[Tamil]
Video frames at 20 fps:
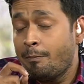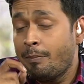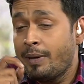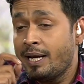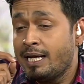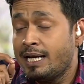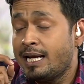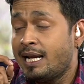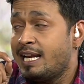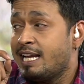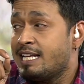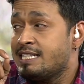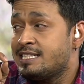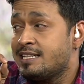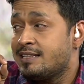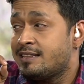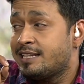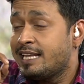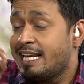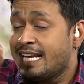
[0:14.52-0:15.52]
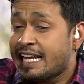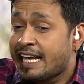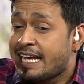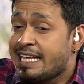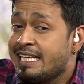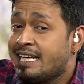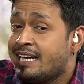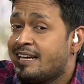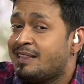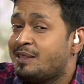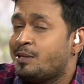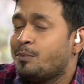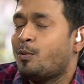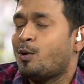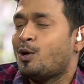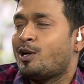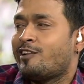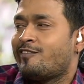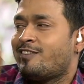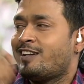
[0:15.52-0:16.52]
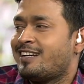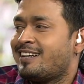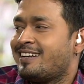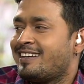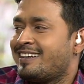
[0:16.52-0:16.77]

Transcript: பெண்கள் நெஞ்சத்தில் கையெழுத்து போட்டவன்